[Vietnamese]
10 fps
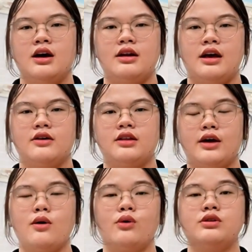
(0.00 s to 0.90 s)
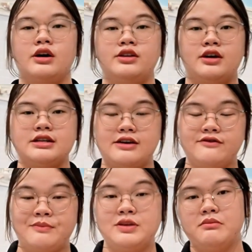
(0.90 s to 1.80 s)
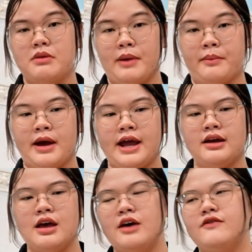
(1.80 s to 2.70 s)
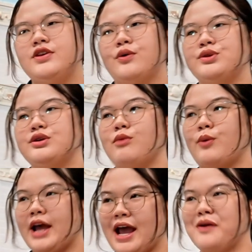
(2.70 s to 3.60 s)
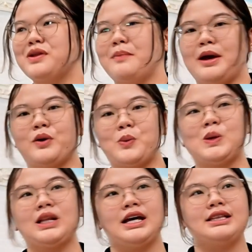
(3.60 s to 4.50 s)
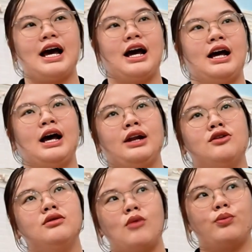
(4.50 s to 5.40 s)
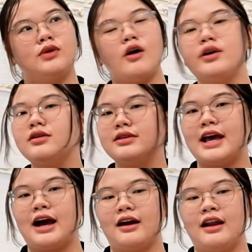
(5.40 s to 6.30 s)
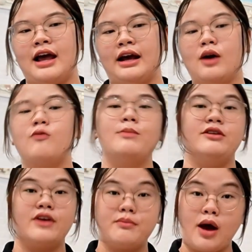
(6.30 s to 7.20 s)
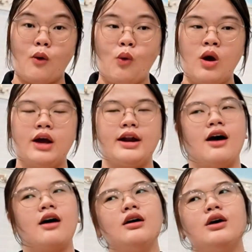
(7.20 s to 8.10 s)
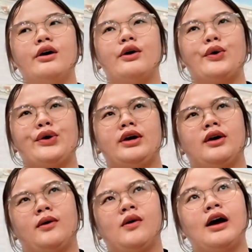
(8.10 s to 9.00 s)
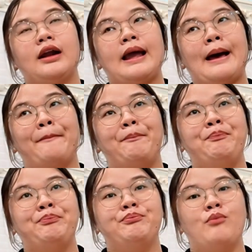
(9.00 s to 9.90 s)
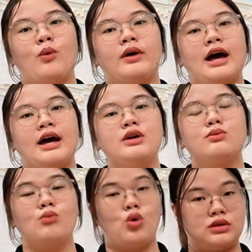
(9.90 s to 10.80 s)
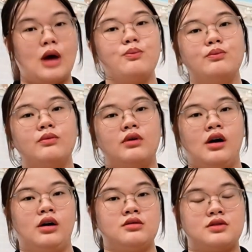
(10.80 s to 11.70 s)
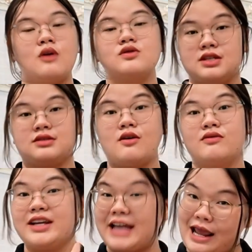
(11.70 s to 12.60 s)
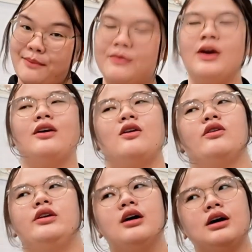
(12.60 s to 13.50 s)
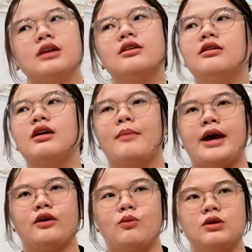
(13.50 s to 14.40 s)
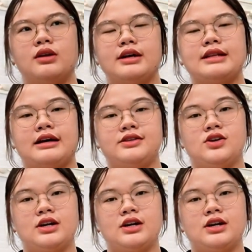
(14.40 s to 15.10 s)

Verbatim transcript: để có thể hỗ trợ cho cái sản phẩm chính mà bạn bán ví dụ như một cái áo thì bạn cũng có thể tặng à, một gói nước giặt là không bị phai màu đó rồi à, hoặc là một cái buộc tóc uh, tông sẽ tông đi kèm rồi hơn hết nữa là bạn cũng có thể tặng cho